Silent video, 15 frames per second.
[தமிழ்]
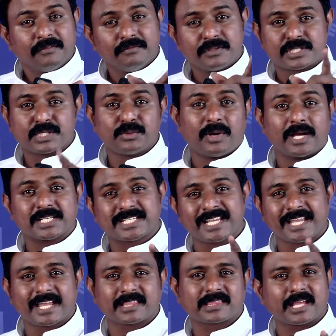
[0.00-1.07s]

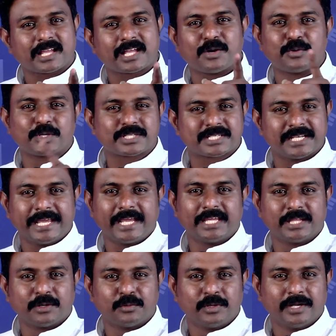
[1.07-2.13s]
விசுவாசிக்கத்தக்க ஒரு
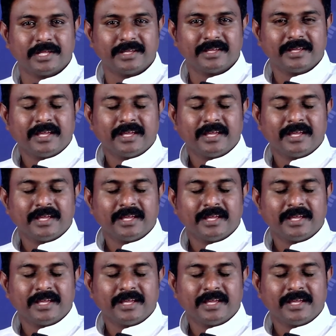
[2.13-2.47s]
சிநேகிதன் உண்டு